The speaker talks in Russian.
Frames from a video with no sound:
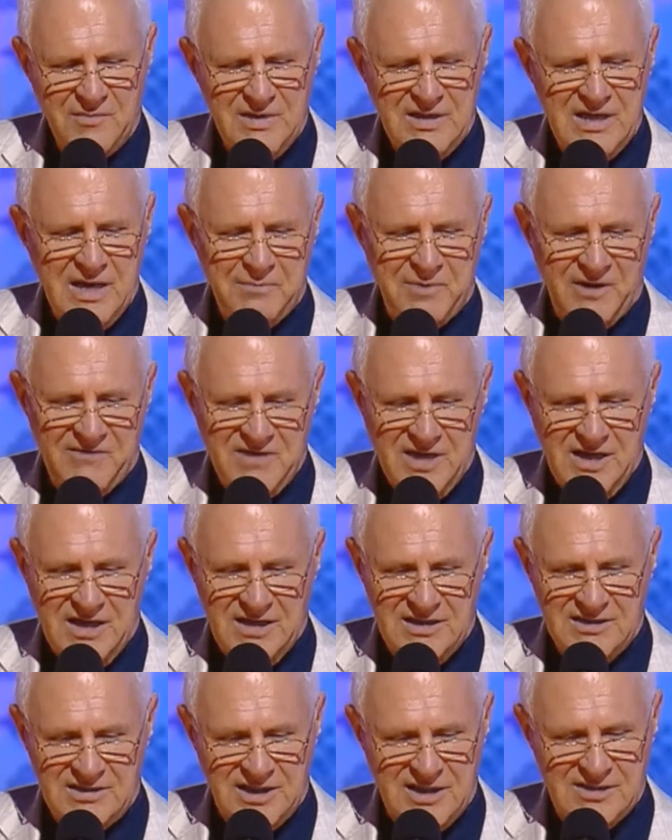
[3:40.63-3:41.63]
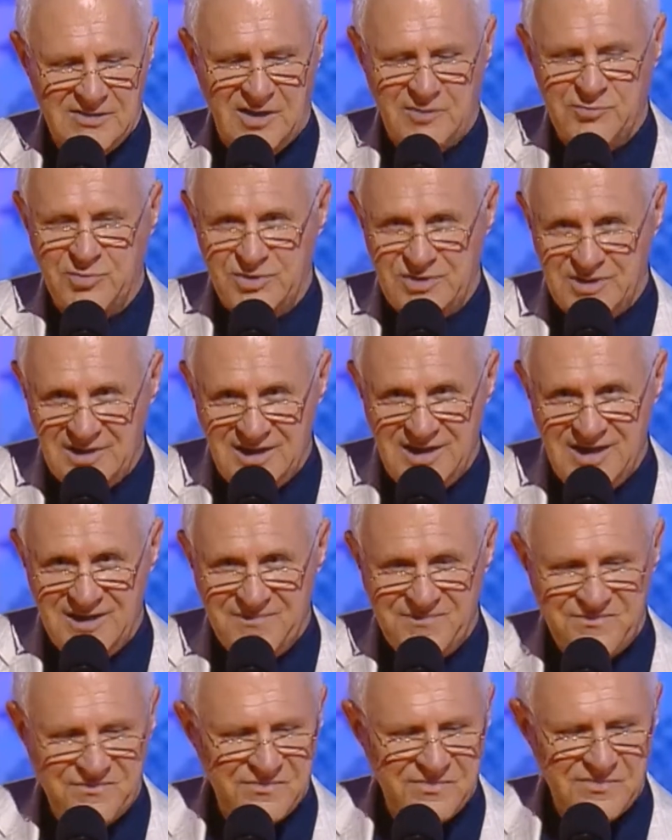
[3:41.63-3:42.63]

Мне поверили, сразу отпустили.